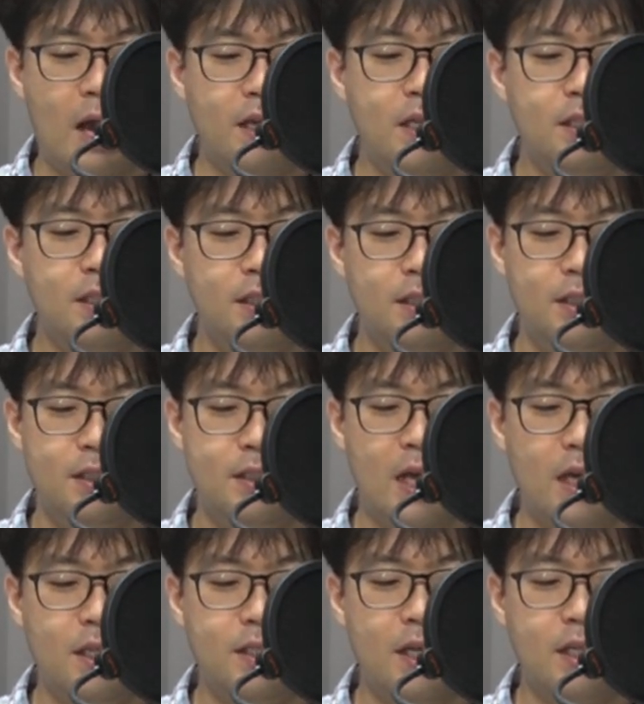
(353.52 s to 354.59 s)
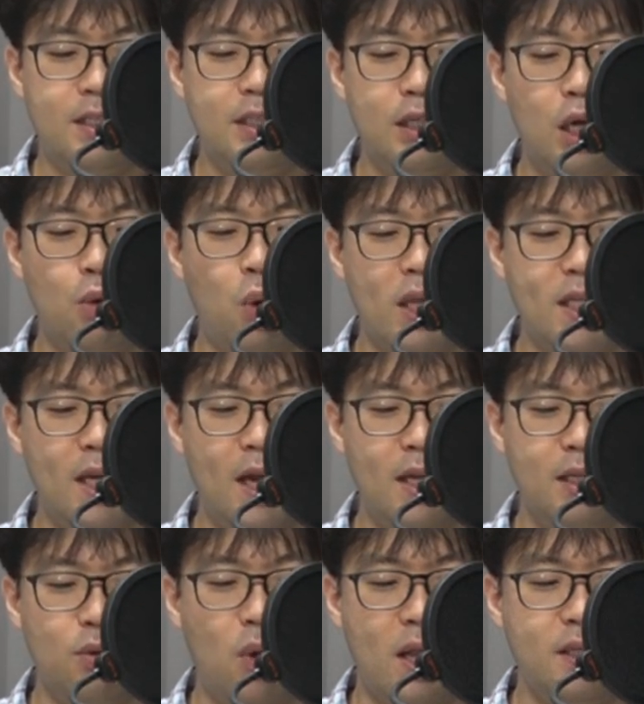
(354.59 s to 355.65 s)
자기는 자기 자신과
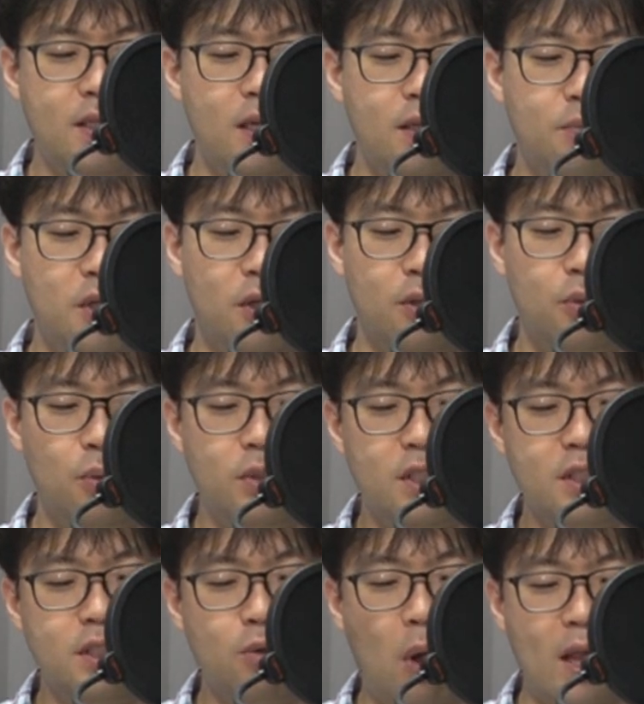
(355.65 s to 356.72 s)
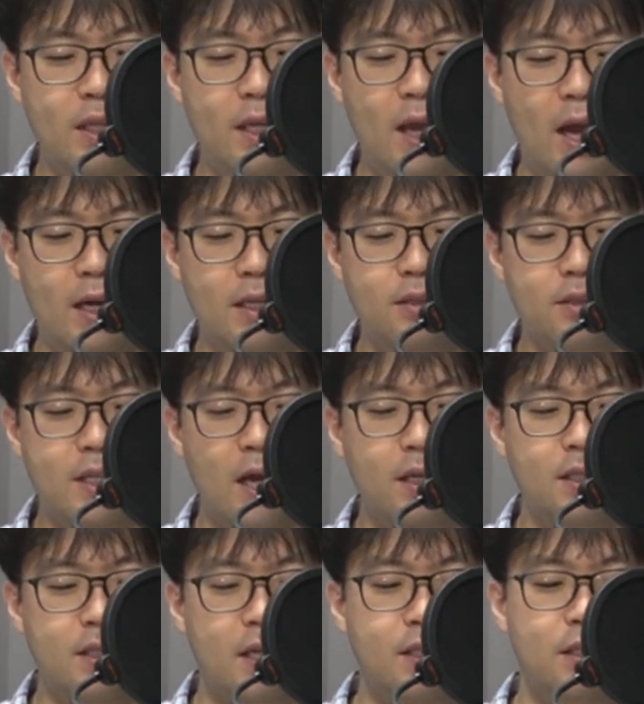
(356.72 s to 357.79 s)
관계하는 관계이며 또는 그 관계 안에서
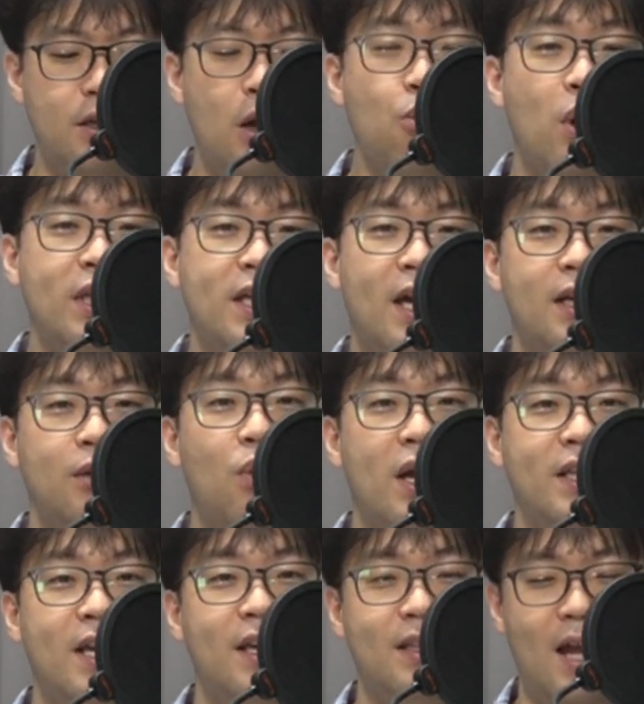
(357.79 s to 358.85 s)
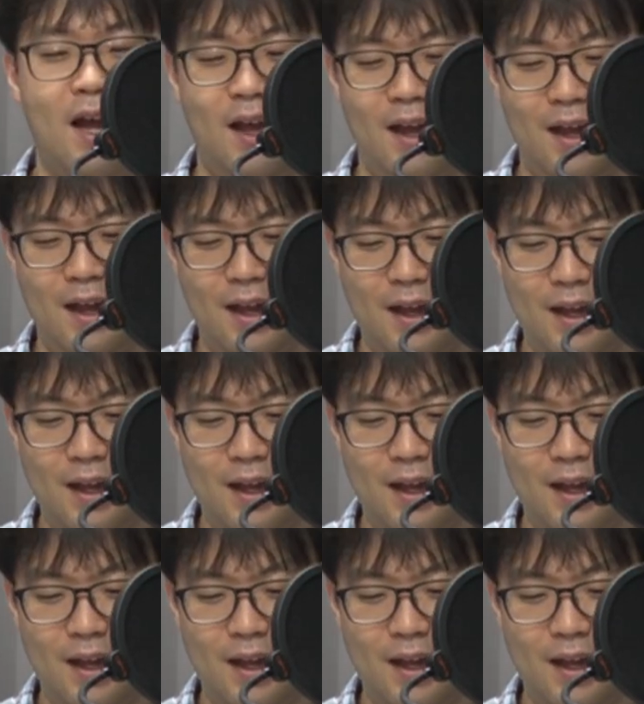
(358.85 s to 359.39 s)
자기 자신과 관계하는 관계이다.